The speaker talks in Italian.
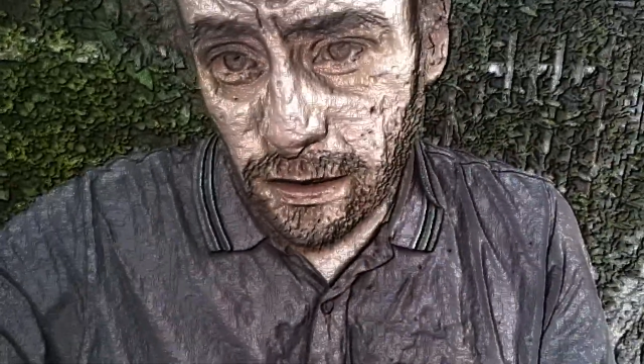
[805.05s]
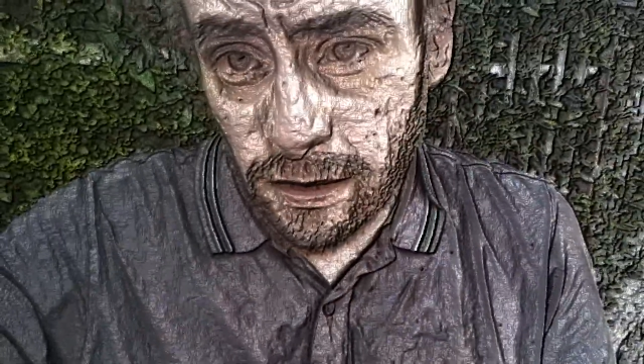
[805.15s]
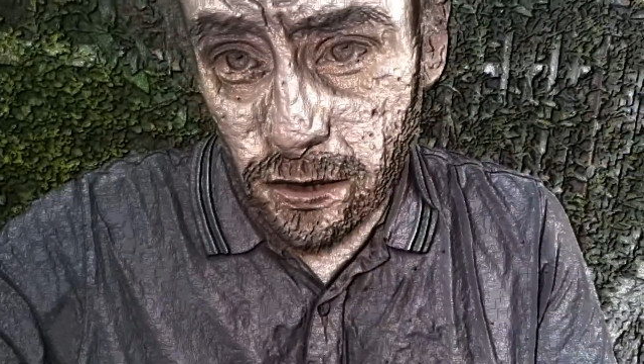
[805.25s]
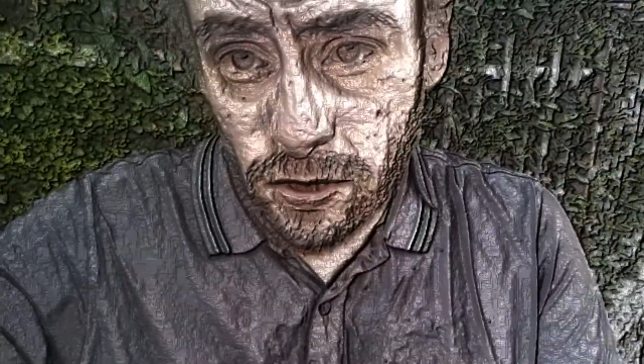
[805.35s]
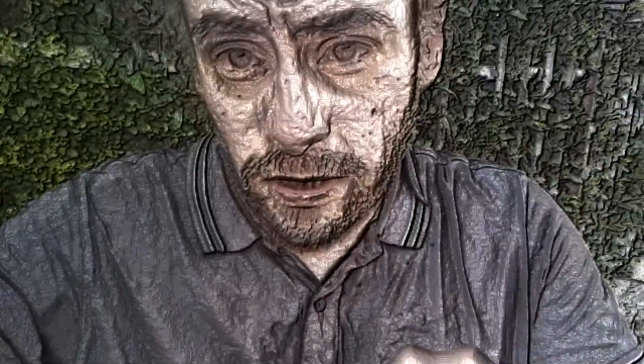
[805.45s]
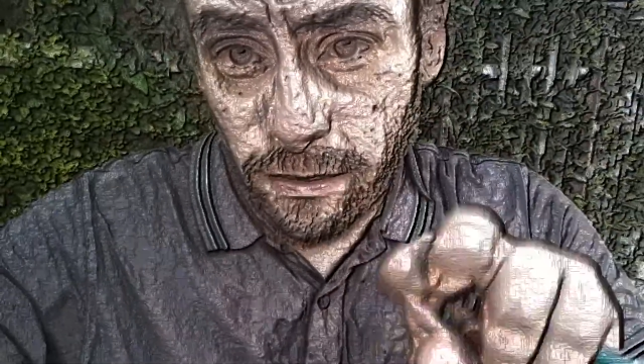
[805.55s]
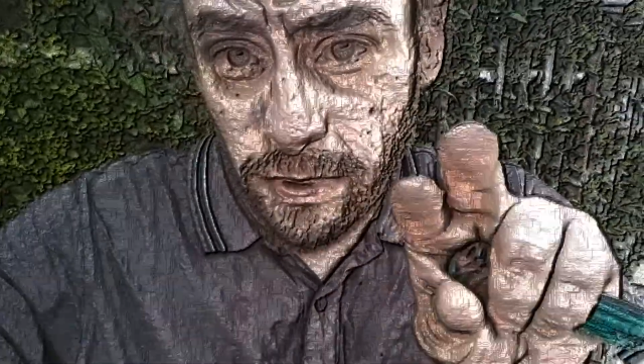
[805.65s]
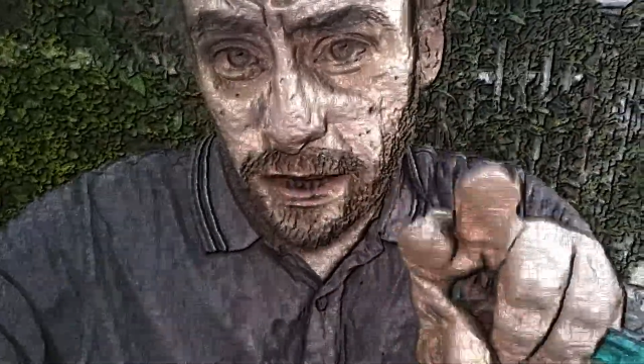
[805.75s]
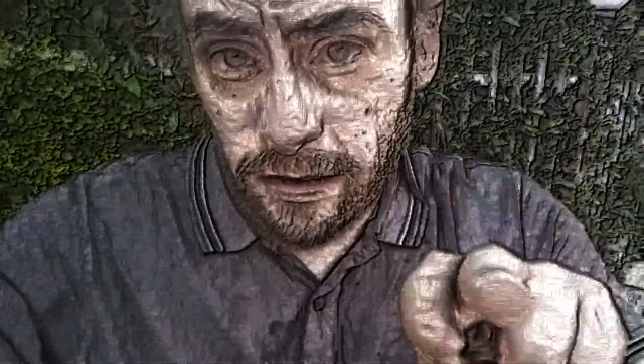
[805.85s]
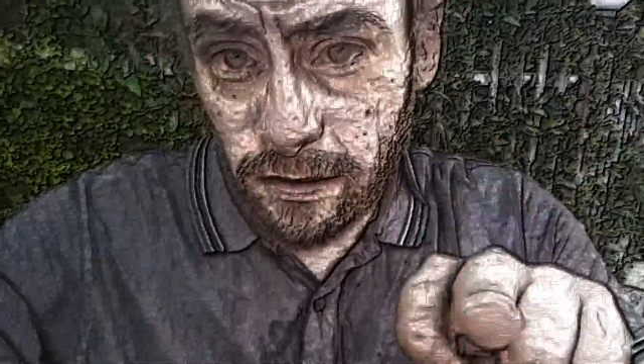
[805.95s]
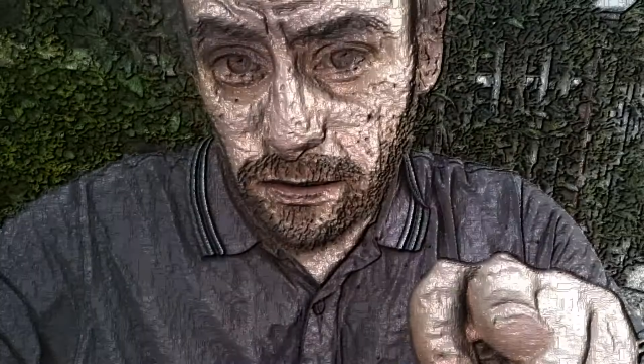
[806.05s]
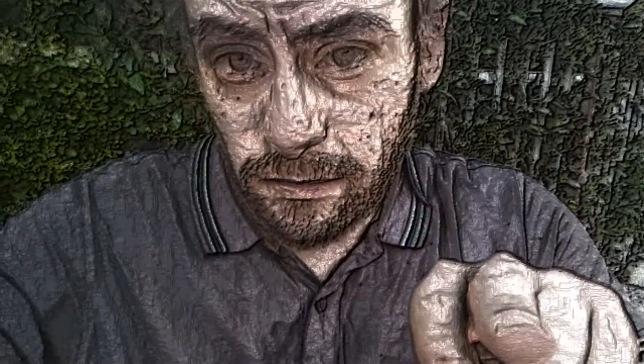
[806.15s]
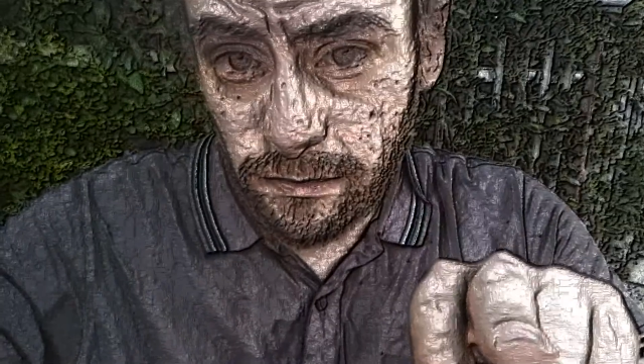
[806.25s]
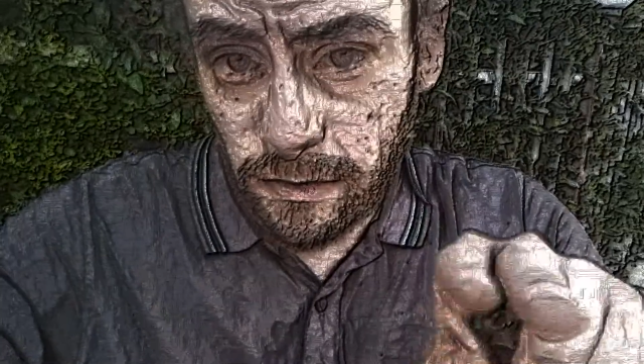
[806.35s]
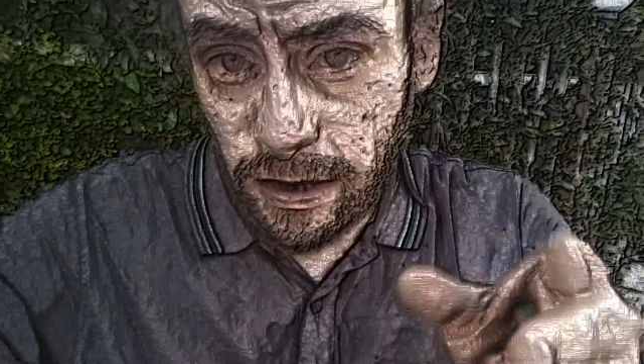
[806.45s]
Io sono cambiato
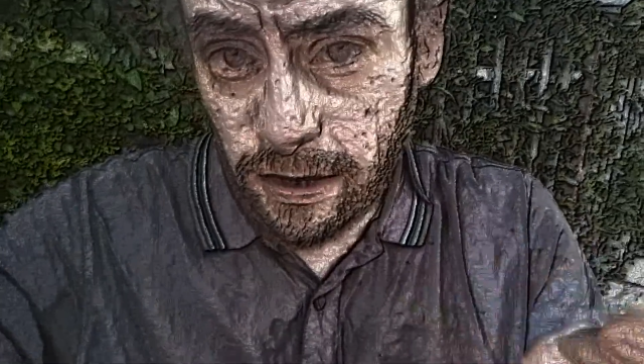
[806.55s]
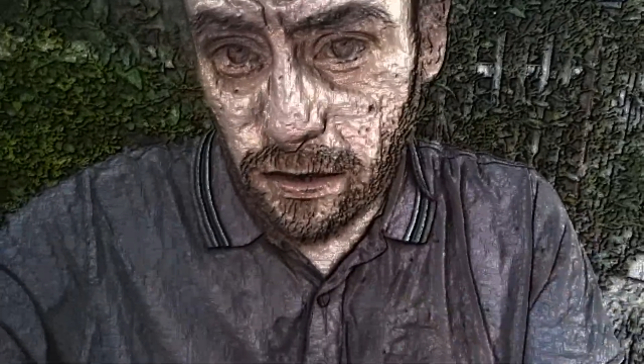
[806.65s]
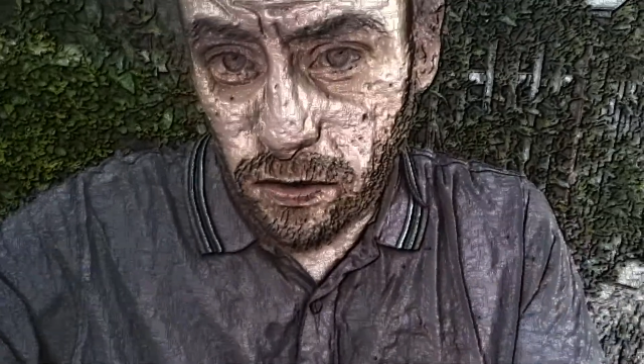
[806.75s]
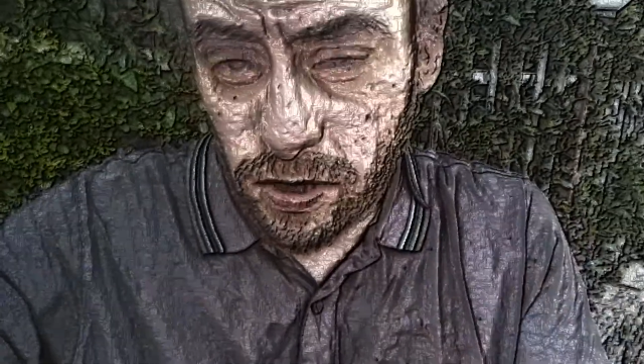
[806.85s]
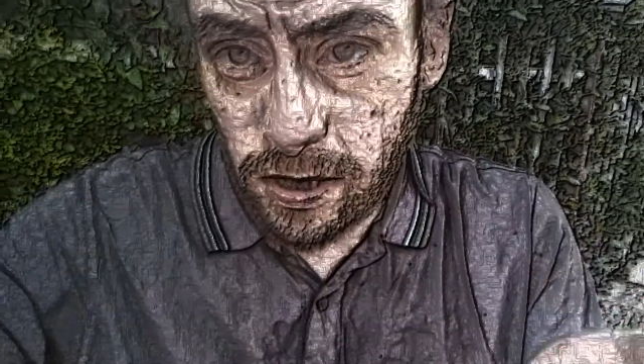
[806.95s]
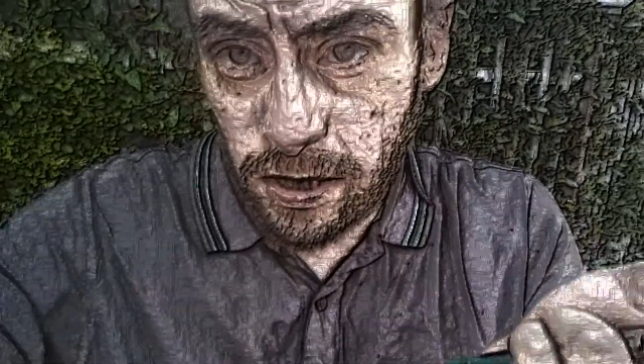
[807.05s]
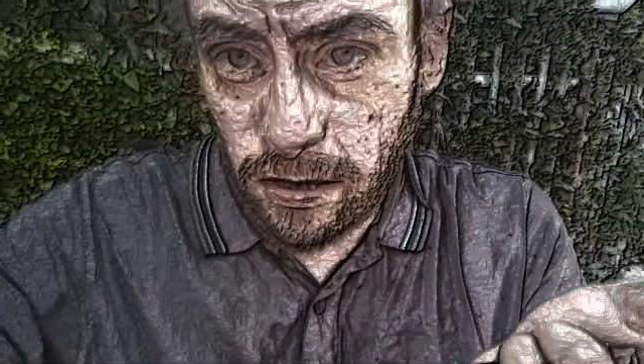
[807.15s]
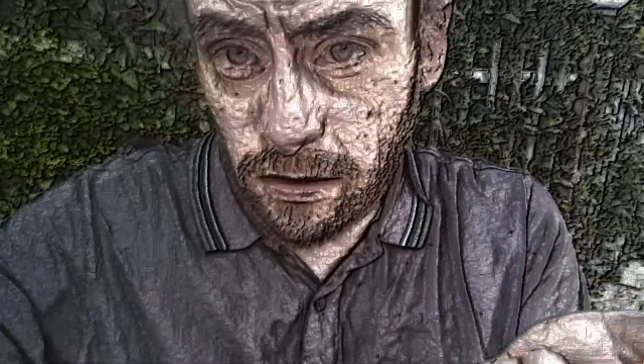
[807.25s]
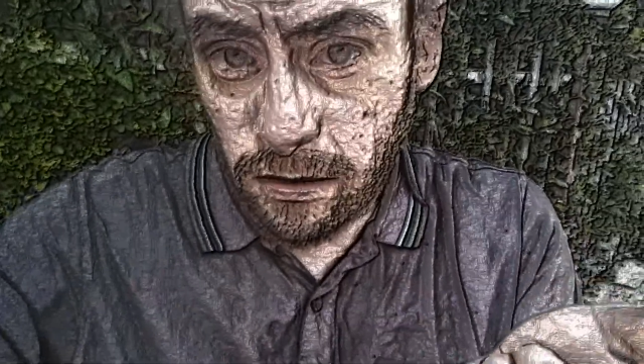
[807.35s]
da così,